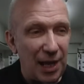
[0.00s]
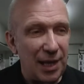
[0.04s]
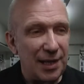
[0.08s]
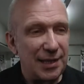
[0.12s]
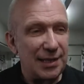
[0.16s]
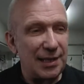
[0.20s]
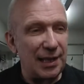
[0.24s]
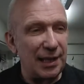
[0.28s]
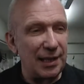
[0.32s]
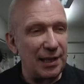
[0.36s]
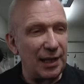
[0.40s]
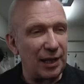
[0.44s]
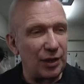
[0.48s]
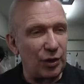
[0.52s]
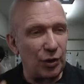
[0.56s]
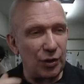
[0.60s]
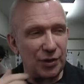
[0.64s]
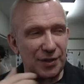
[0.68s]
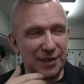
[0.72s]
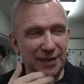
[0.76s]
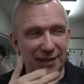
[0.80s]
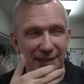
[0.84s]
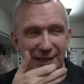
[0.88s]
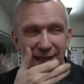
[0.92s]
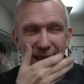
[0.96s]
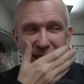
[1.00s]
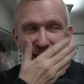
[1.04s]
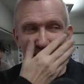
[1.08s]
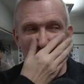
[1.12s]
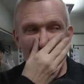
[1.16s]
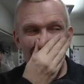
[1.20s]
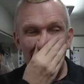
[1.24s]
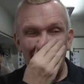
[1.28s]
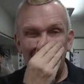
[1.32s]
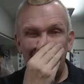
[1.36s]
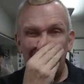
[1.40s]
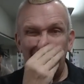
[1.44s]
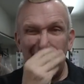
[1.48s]
C'est-à-dire que c'est
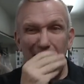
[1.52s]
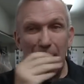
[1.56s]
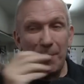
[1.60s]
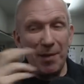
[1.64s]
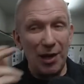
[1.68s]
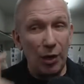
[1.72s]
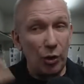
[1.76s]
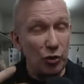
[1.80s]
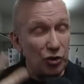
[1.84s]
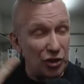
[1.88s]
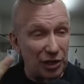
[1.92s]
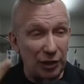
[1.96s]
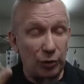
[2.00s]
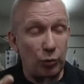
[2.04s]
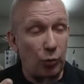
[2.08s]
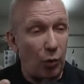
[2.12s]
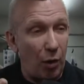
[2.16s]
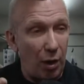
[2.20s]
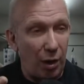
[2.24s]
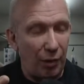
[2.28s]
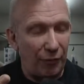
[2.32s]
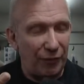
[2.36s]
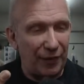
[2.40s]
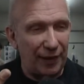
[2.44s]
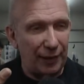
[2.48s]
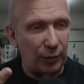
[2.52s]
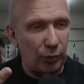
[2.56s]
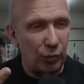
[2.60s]
un mélange des trois en fin de